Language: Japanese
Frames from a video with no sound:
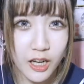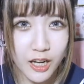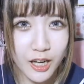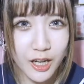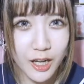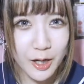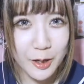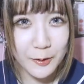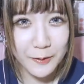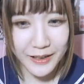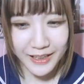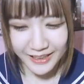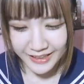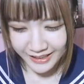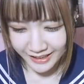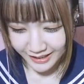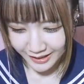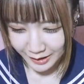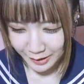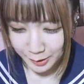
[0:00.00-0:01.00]
わ
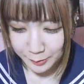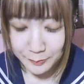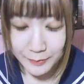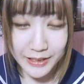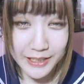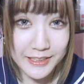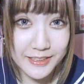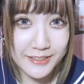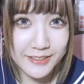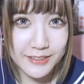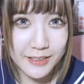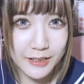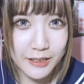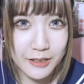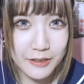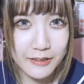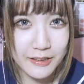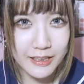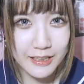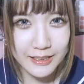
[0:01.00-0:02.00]
いいめっちゃか
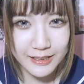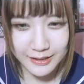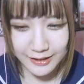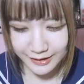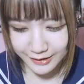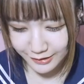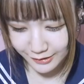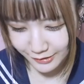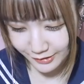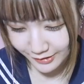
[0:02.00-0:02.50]
わいいん